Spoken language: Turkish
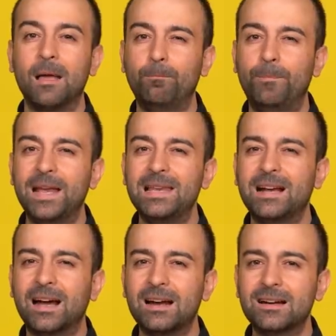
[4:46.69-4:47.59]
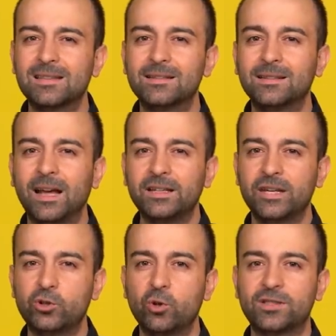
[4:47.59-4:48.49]
belli kararsızlıklar
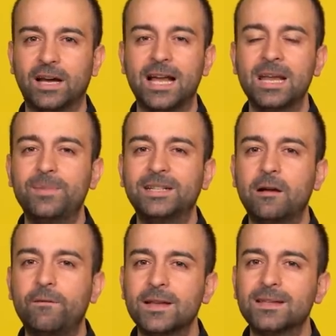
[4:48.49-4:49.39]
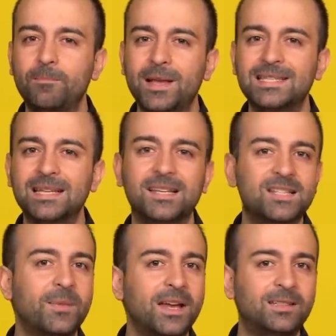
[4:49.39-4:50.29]
yaşıyorsa yani birden fazla meslek
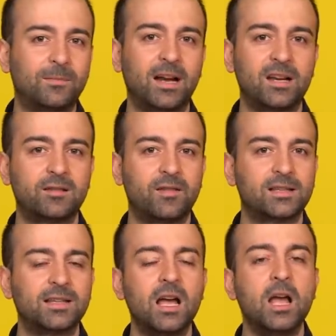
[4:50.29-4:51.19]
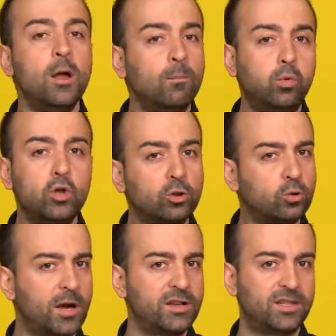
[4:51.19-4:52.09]
seçme ihtimali haliniz varsa bu da
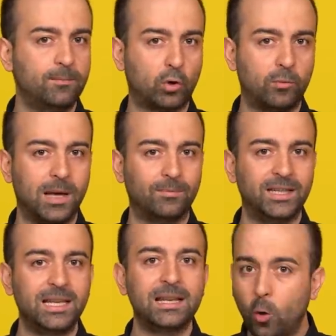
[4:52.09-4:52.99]
şu an için problem değil.